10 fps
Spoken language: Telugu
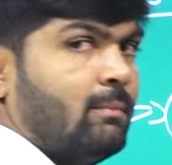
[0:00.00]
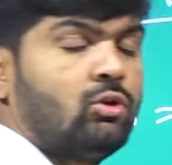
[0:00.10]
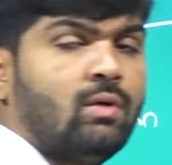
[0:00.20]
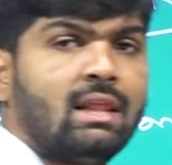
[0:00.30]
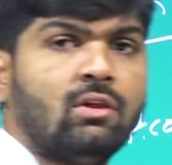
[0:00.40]

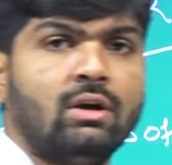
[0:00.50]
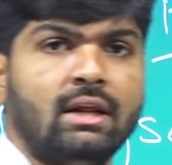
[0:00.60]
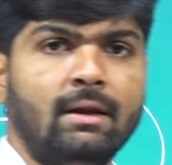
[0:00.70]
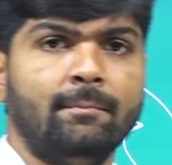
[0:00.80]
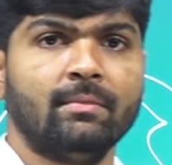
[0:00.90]

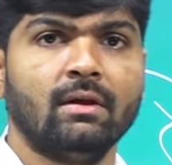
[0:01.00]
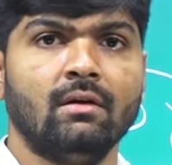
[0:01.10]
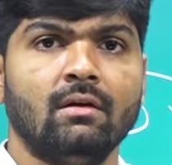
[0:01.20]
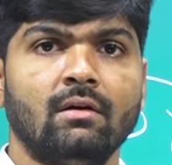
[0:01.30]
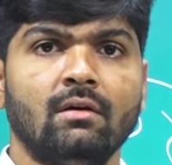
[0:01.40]
ప్రభుత్వాలతోటి
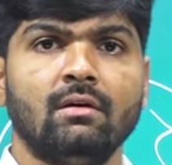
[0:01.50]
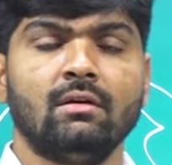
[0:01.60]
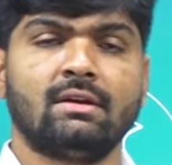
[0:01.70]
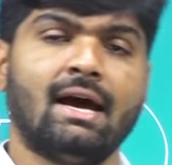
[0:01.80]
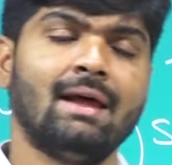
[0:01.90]

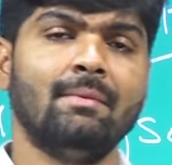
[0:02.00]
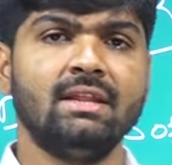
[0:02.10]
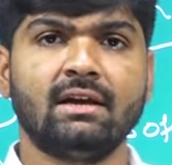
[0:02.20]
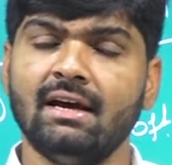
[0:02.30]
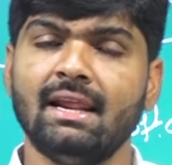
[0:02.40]

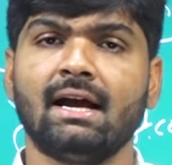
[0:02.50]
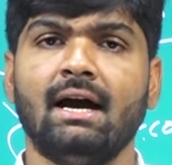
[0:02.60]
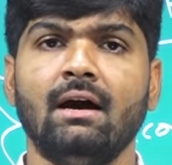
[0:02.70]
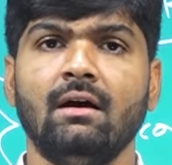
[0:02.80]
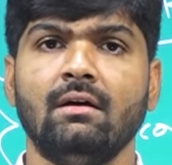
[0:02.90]
చాలామంది కీలక
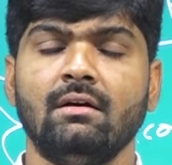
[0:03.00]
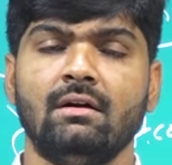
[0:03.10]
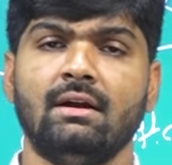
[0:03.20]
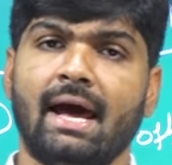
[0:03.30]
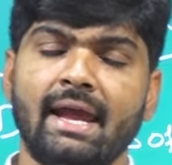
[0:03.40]

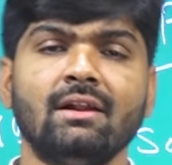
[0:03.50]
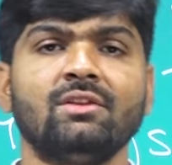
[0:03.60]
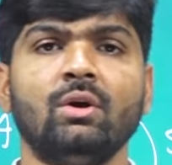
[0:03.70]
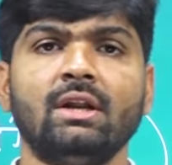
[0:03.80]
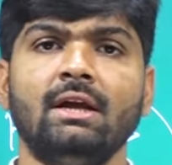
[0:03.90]

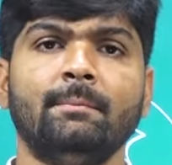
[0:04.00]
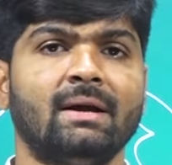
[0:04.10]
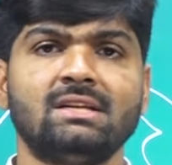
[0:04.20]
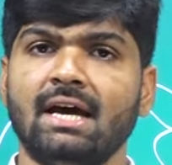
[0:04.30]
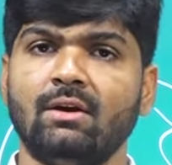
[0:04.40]
నాయకులతోటి
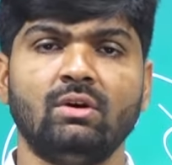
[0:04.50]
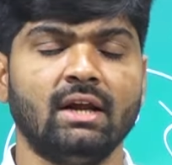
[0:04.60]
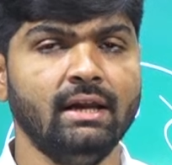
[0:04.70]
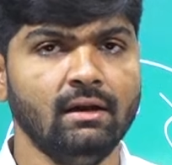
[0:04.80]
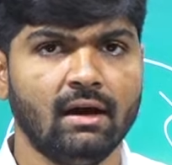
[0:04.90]
పరిచయాలు
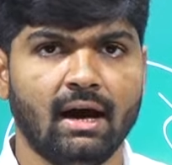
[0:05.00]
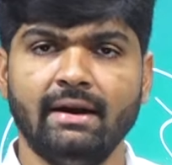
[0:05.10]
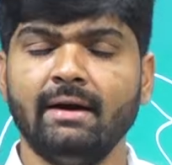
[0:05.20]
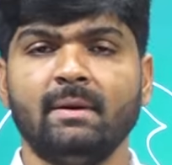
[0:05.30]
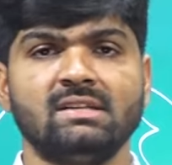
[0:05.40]
ఉంటాయి
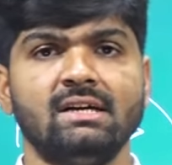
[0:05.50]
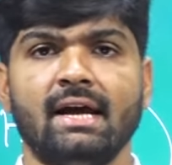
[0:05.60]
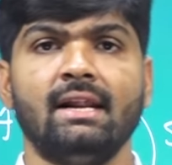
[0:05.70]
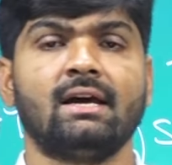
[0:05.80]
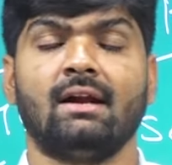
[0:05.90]
హండ్రెడ్ పర్సెంట్
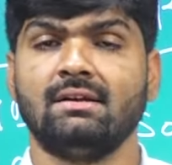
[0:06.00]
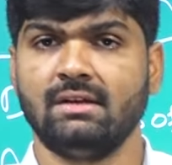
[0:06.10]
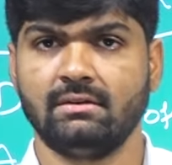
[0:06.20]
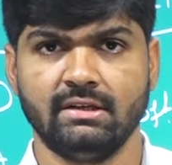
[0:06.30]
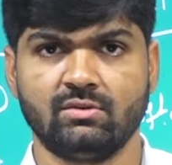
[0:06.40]
ఆయన క్రాస్
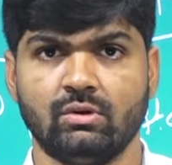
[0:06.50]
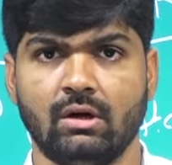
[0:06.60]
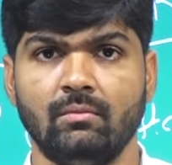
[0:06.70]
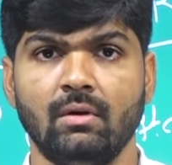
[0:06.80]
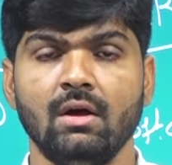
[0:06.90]
చెక్
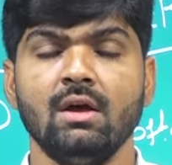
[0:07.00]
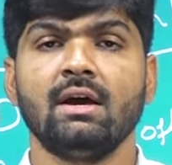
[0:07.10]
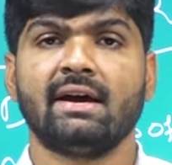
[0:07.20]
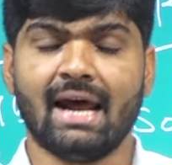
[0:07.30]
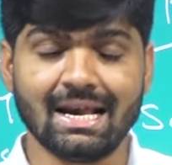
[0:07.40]
చేసుకుంటాడు
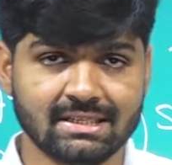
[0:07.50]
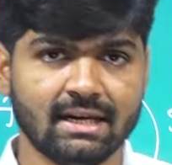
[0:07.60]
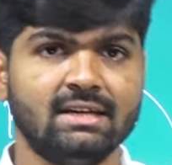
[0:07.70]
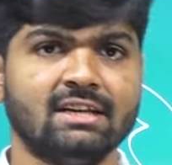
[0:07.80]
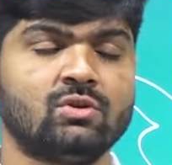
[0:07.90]
క్రాస్
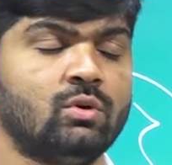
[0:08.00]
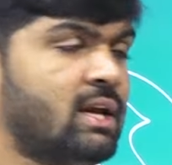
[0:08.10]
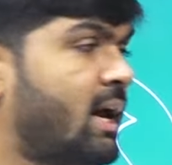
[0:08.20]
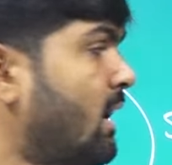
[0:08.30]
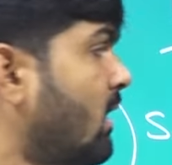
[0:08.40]
చెక్ చేసుకుంటే